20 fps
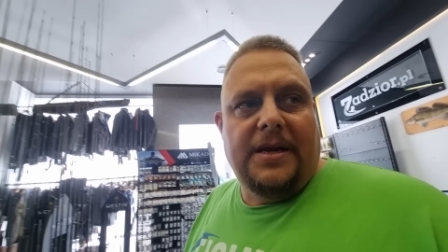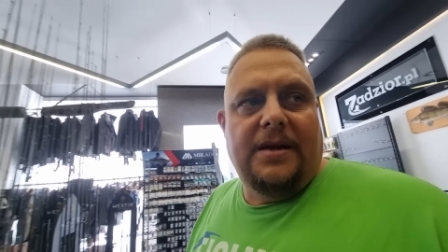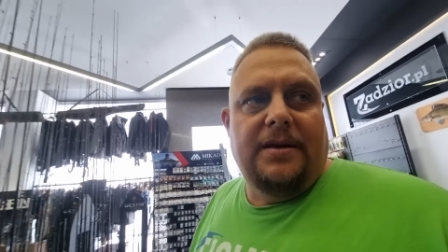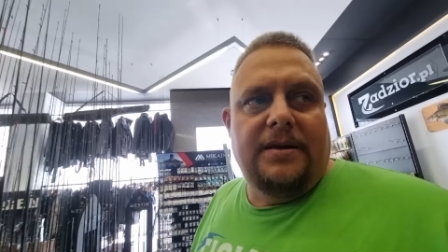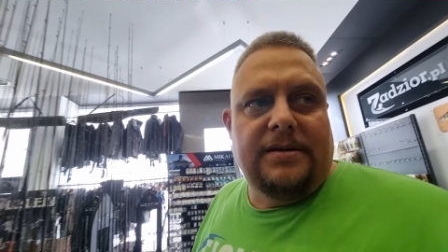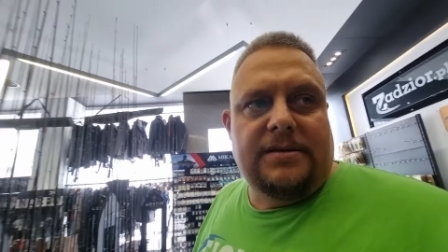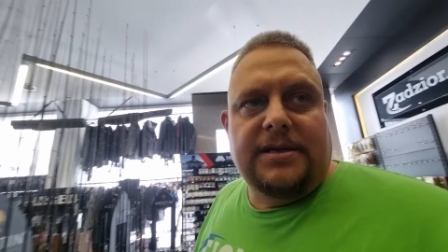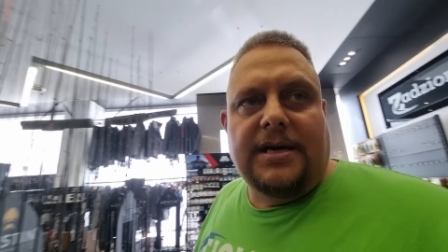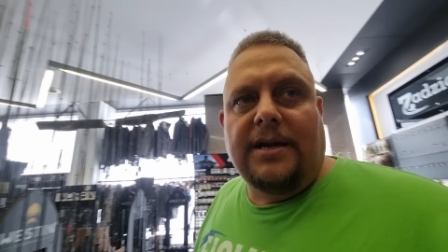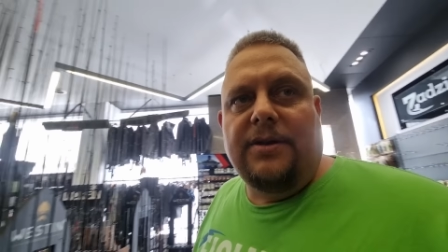
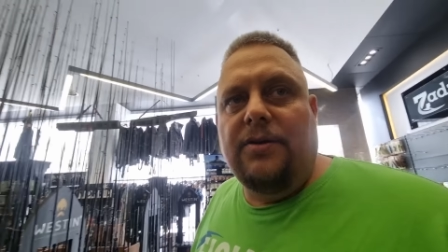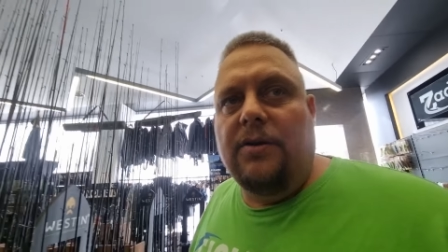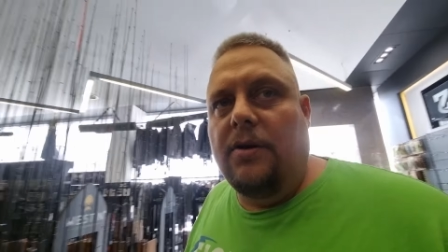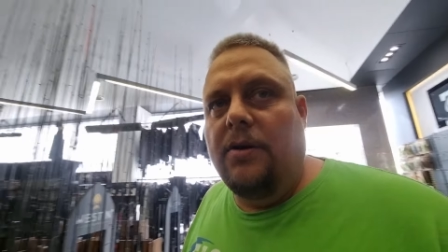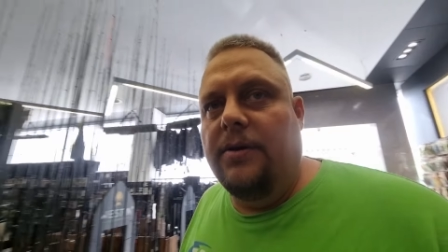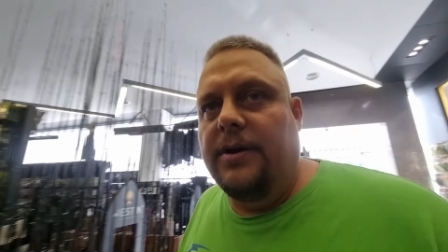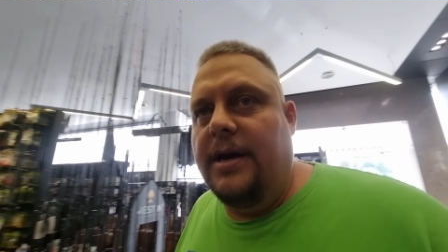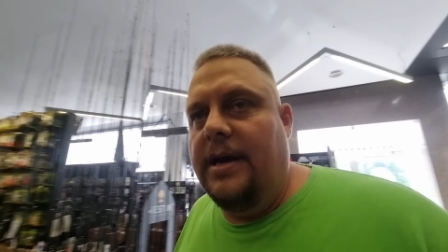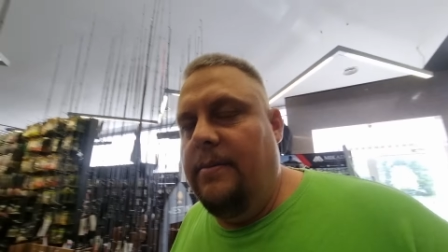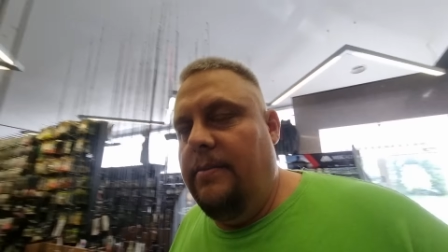yy, z
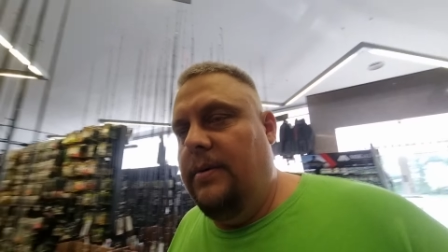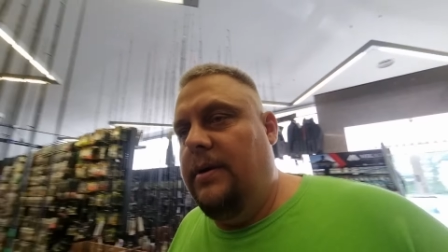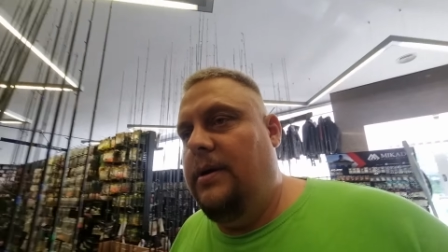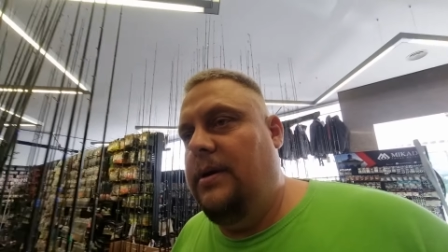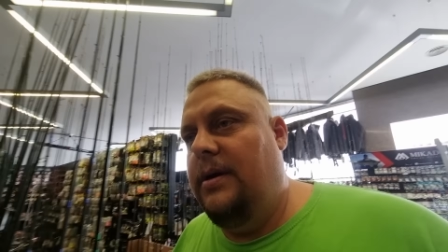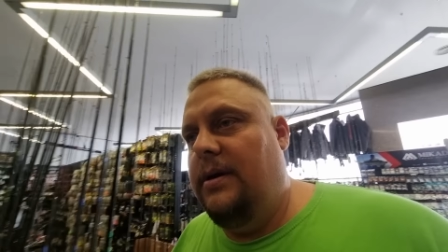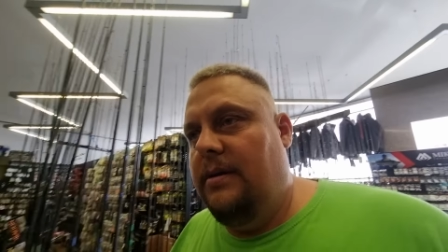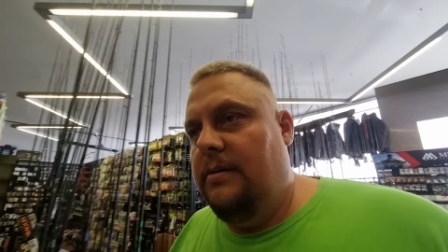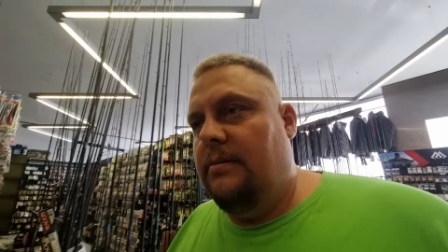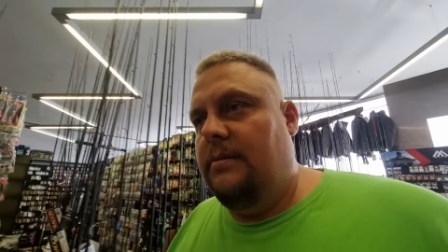kardiologiem i
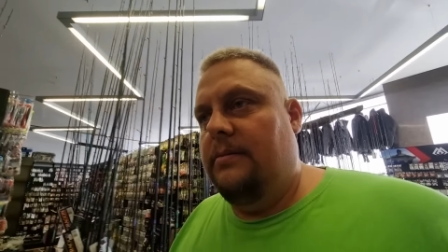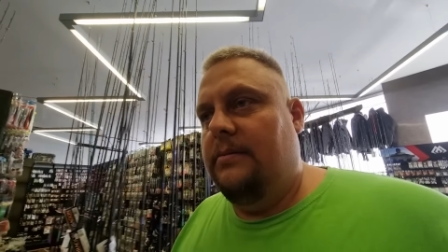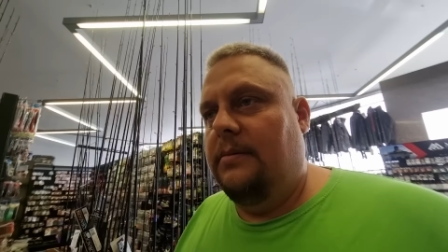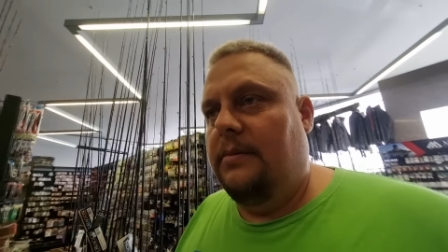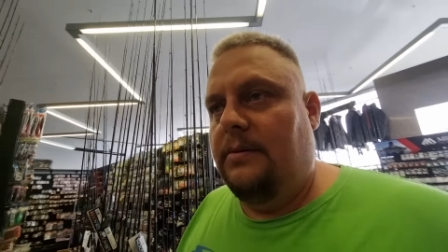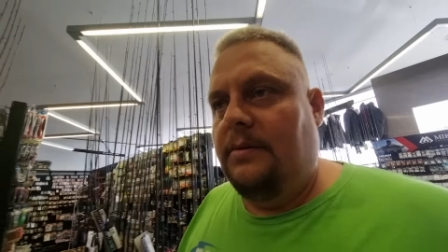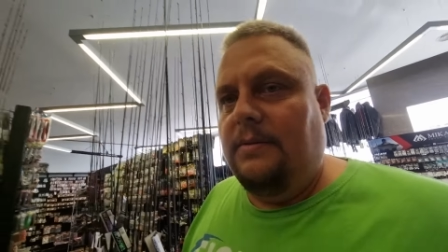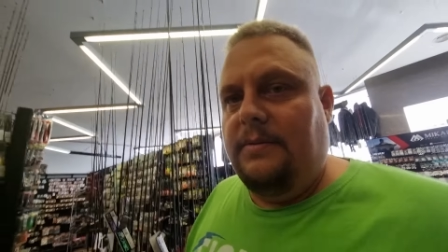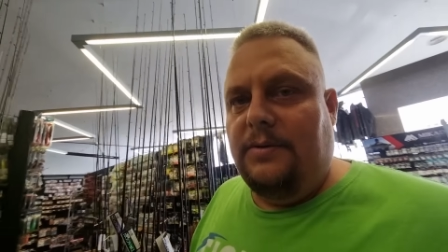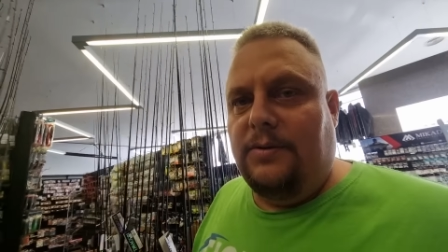no,
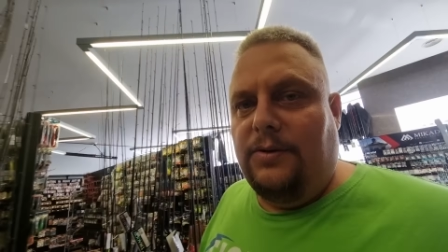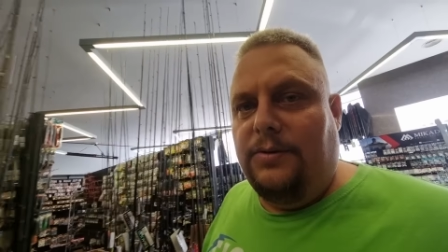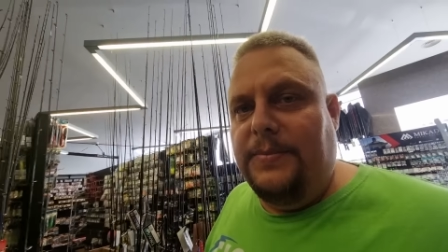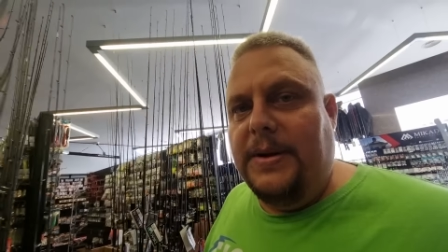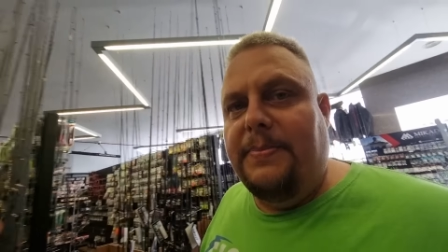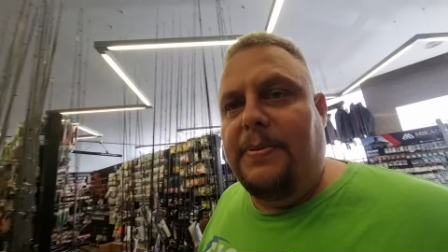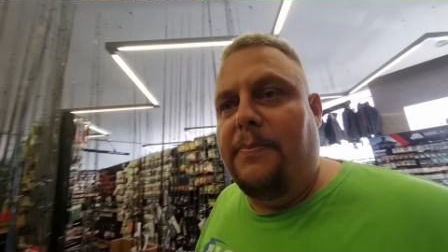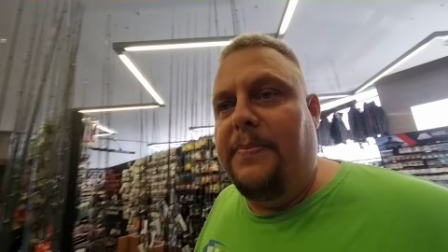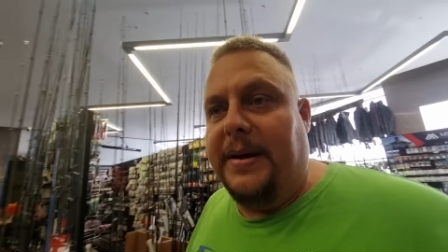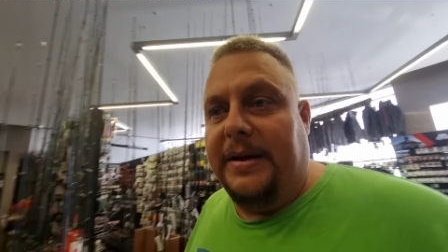no, no, i
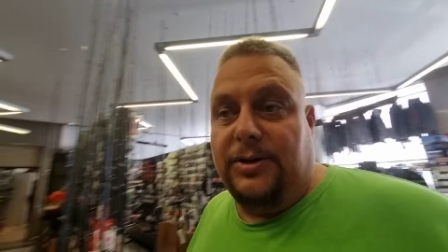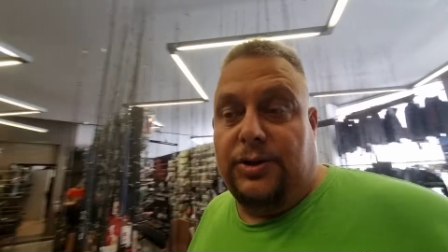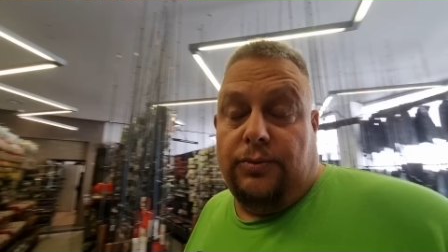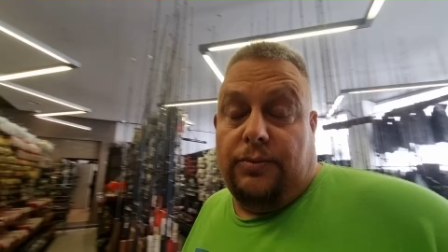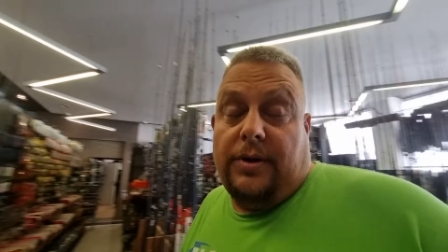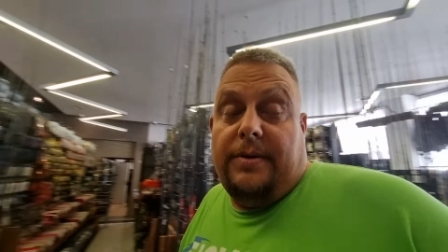mnie popędził.